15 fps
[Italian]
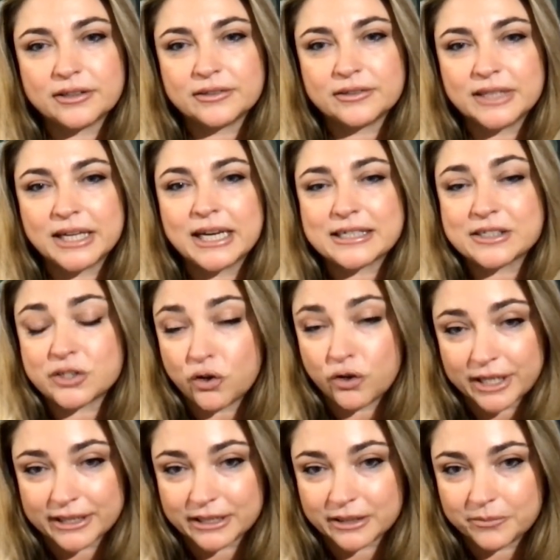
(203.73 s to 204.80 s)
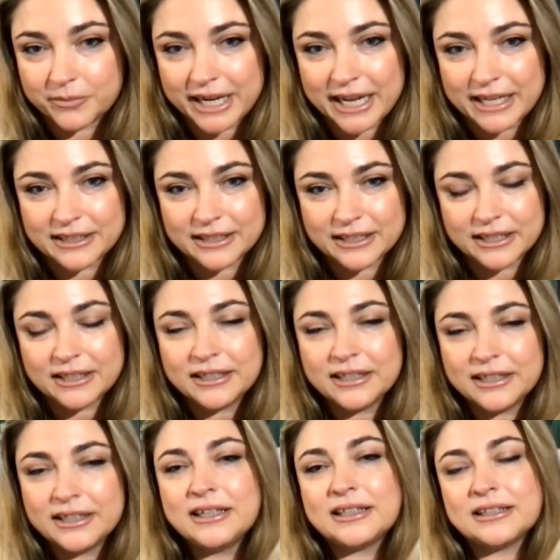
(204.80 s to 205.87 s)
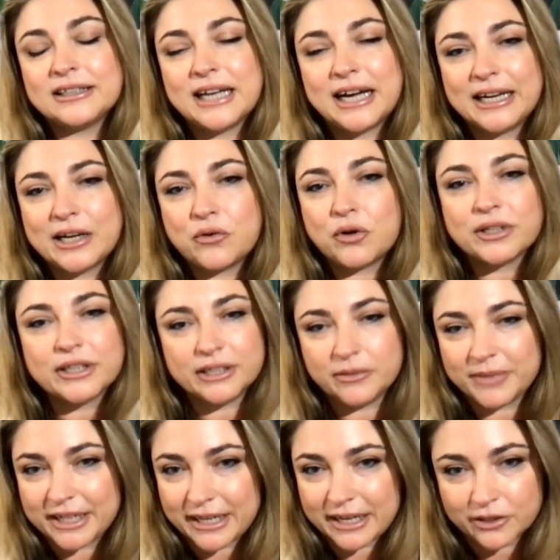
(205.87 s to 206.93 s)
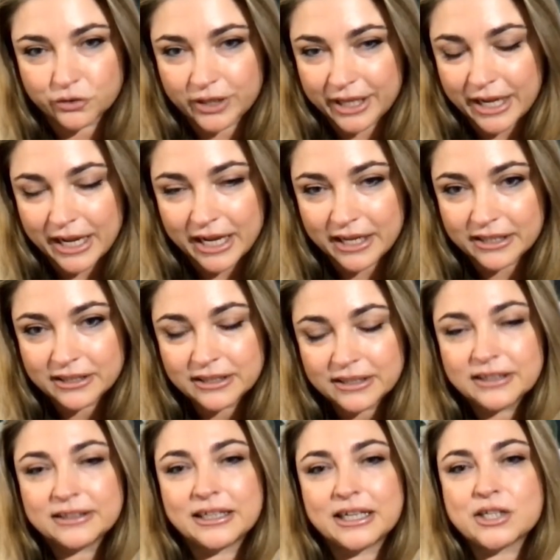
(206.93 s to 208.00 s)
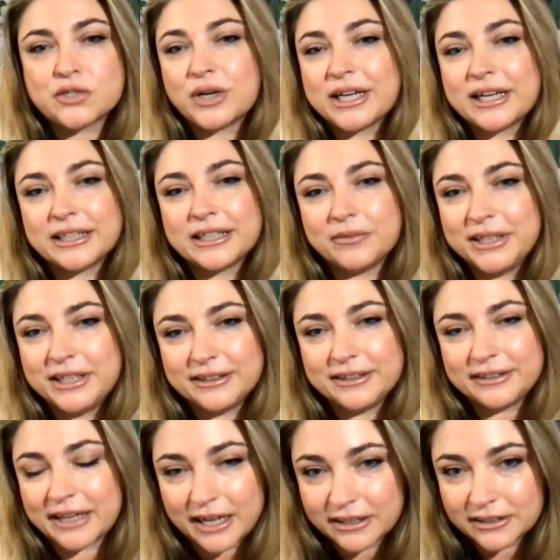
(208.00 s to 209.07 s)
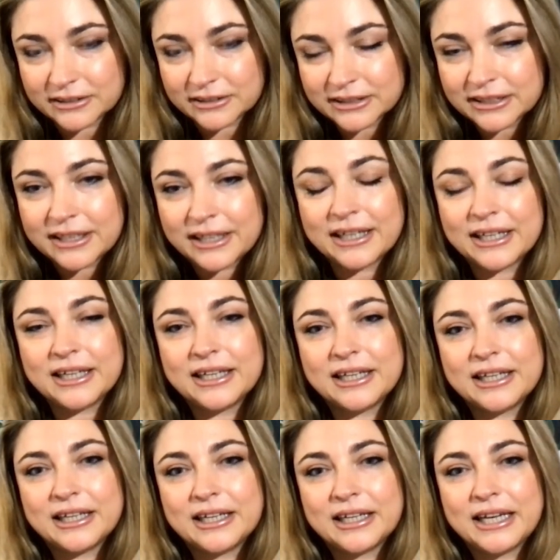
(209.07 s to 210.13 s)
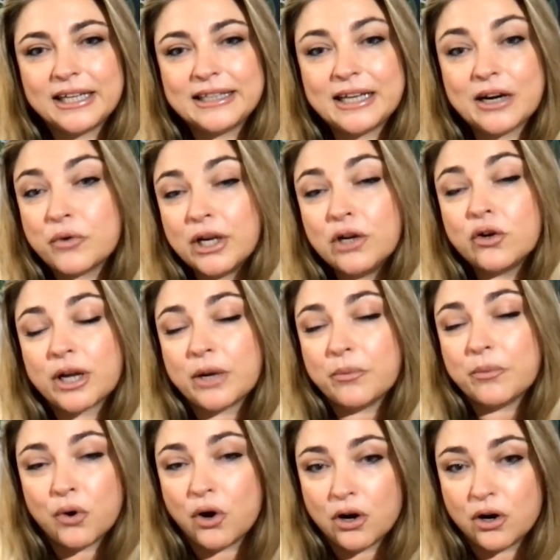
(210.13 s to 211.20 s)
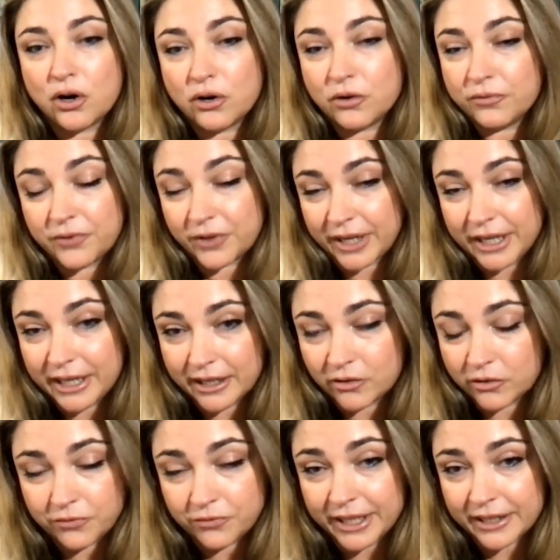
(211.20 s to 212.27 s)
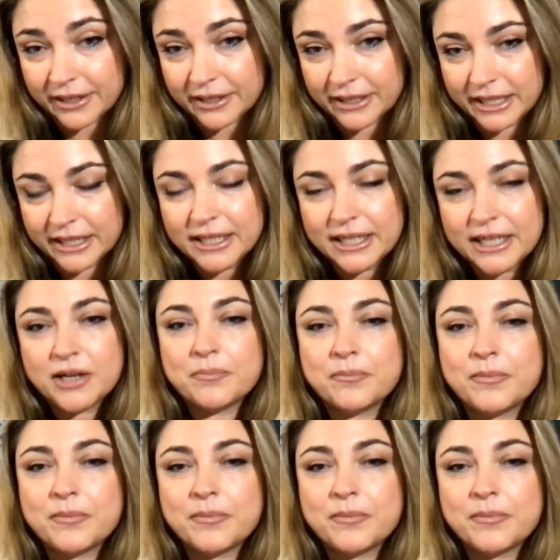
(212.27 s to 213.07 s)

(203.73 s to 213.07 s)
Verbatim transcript: eh, dalla storia del brand, dalle quote di mercato che ha, dalla sua credibilità eh, e da quello che può offri- offrirgli